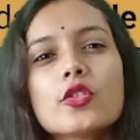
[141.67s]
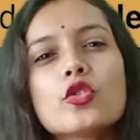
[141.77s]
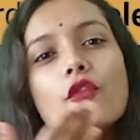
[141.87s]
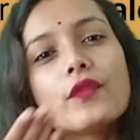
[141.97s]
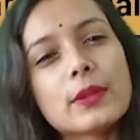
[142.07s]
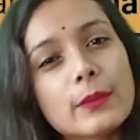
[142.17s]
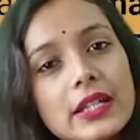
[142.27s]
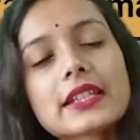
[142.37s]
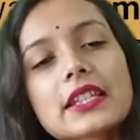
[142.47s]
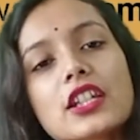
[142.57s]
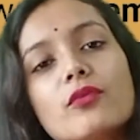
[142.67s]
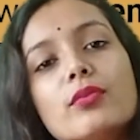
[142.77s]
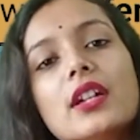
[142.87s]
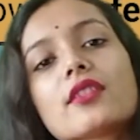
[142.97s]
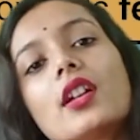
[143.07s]
जो फीमेल की तरफ
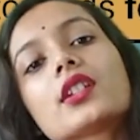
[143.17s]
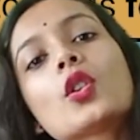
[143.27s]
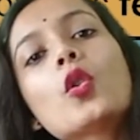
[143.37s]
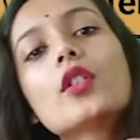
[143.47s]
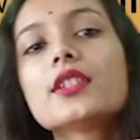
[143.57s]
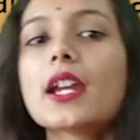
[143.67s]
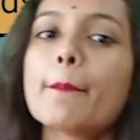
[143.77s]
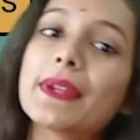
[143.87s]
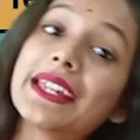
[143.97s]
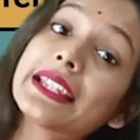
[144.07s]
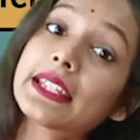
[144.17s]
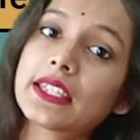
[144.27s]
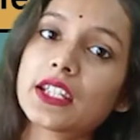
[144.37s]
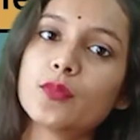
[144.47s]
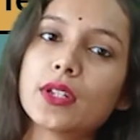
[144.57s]
भी अट्रैक्ट हो या मेल की
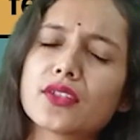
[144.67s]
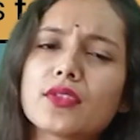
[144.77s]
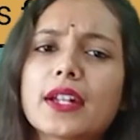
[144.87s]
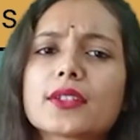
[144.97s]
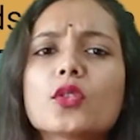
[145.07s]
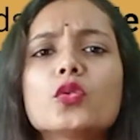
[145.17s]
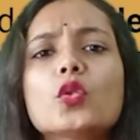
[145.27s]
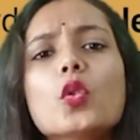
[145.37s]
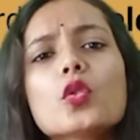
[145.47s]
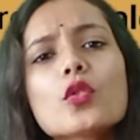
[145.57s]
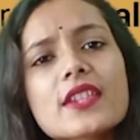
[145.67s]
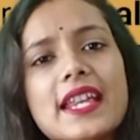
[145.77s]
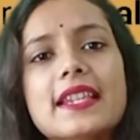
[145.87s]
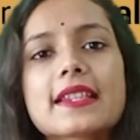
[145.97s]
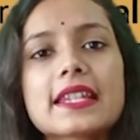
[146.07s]
तरफ भी अट्रैक्ट हो दोनों
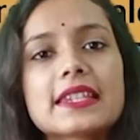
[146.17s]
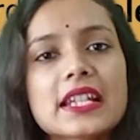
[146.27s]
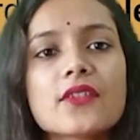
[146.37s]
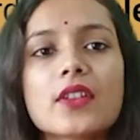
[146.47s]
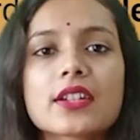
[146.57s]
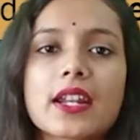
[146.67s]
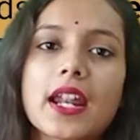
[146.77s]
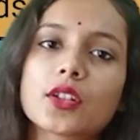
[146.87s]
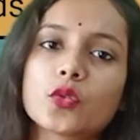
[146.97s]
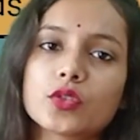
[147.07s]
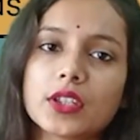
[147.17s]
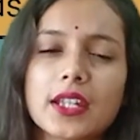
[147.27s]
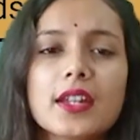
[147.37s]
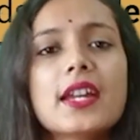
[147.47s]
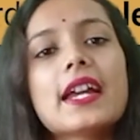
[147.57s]
सेक्सेस की तरफ अट्रैक्ट होते हैं